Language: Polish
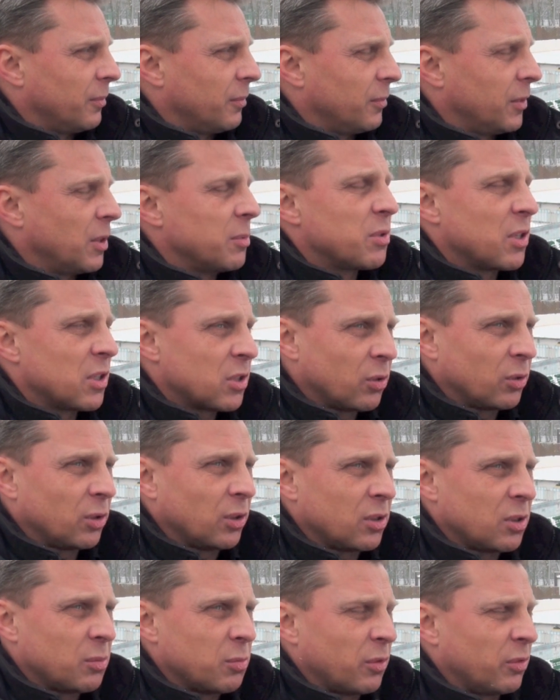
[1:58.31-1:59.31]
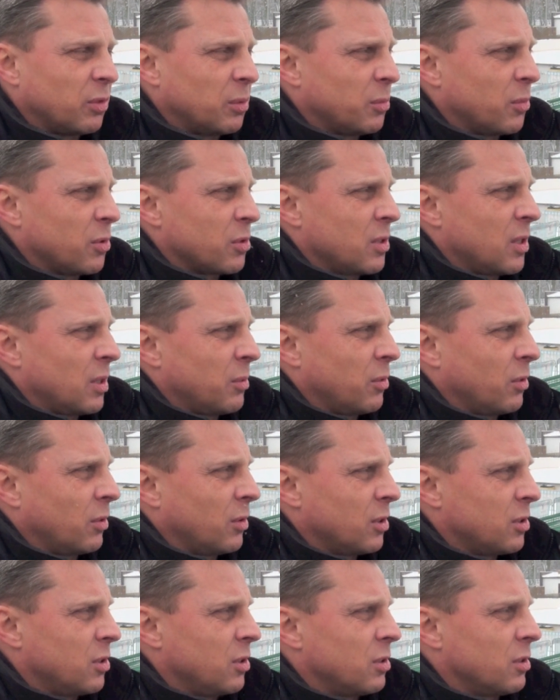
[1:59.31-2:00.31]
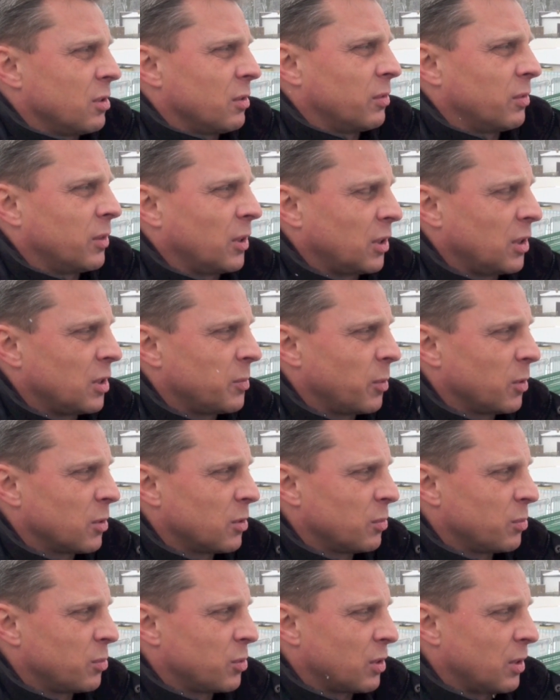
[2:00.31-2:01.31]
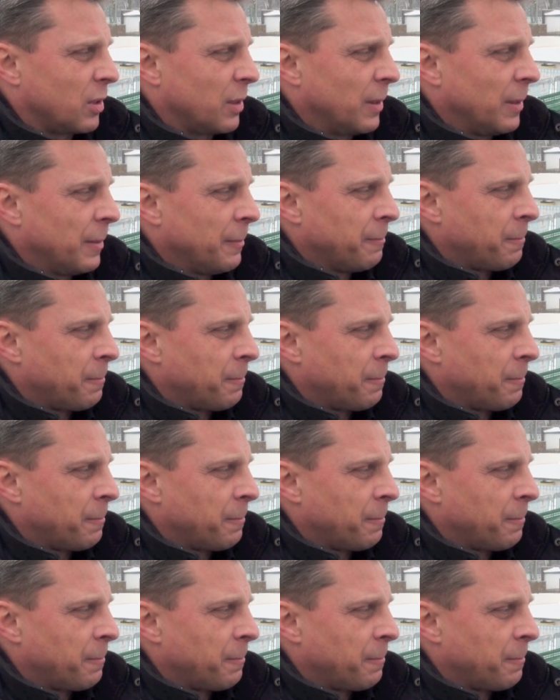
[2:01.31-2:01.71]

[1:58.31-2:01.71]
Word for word: w tym sezonie zimowym, można określić to w taki sposób, że